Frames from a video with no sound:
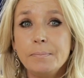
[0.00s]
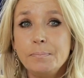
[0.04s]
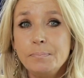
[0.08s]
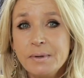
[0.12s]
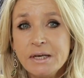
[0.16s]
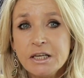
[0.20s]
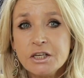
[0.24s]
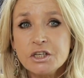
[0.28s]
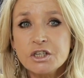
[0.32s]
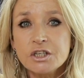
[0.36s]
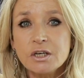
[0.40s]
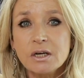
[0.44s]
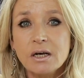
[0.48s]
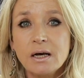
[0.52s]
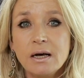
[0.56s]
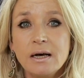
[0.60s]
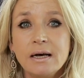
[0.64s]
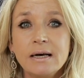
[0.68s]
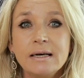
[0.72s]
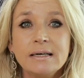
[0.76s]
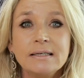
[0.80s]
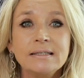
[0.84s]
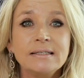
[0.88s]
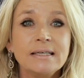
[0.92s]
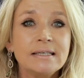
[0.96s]
pitch
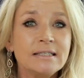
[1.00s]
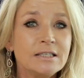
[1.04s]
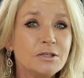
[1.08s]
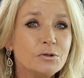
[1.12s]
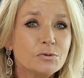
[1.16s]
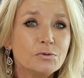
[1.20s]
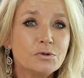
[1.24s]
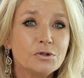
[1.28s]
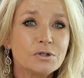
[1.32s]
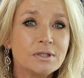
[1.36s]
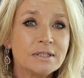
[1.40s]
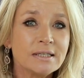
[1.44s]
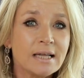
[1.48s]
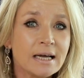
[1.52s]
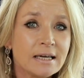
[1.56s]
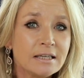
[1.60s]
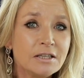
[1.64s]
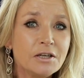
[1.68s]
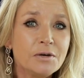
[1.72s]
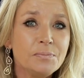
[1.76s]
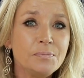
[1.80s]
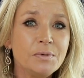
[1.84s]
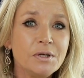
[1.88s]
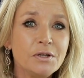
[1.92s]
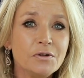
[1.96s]
sessions de
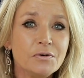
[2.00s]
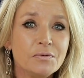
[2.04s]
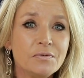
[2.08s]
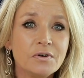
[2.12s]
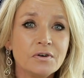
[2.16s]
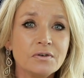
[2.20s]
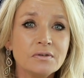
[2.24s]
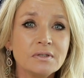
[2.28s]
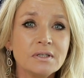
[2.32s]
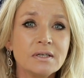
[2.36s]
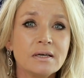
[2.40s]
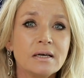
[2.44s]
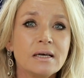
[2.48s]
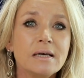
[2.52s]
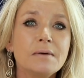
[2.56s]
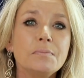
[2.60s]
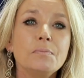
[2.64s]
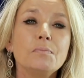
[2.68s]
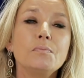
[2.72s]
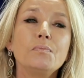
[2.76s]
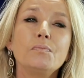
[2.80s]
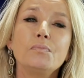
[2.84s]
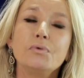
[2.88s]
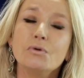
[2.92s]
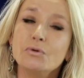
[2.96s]
start-up innovantes et
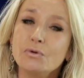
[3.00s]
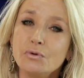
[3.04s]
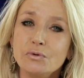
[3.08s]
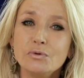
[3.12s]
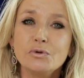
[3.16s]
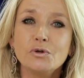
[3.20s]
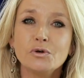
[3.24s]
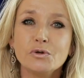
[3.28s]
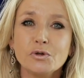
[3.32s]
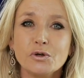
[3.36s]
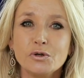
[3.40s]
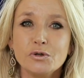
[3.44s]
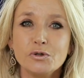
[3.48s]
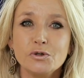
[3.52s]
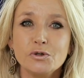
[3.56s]
beaucoup d'autres